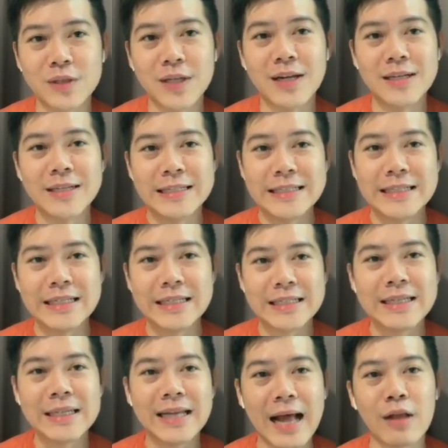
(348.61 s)
有些人已经
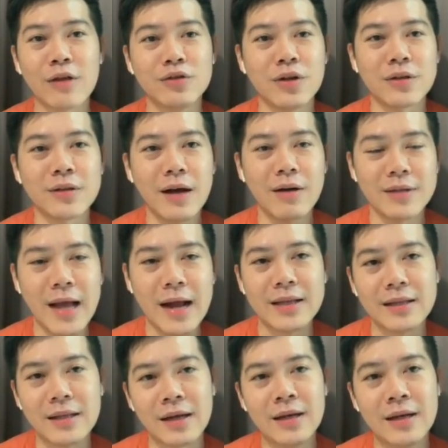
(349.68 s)
是感觉到压
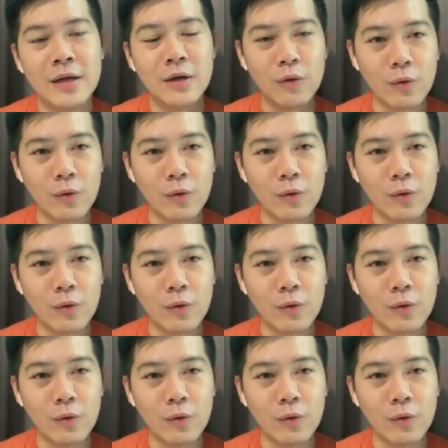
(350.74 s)
力了。